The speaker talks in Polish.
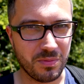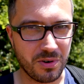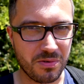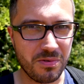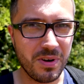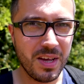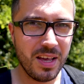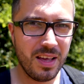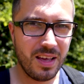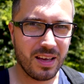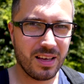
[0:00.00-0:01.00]
roku
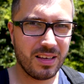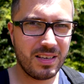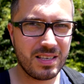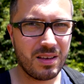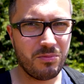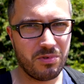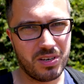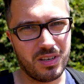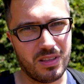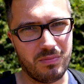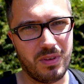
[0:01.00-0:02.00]
e, i zajmuje
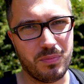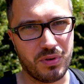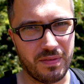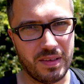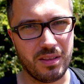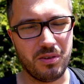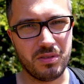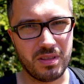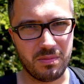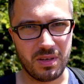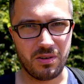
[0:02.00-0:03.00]
się tym nieprzerwanie
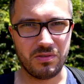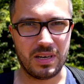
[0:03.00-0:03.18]
od tamtego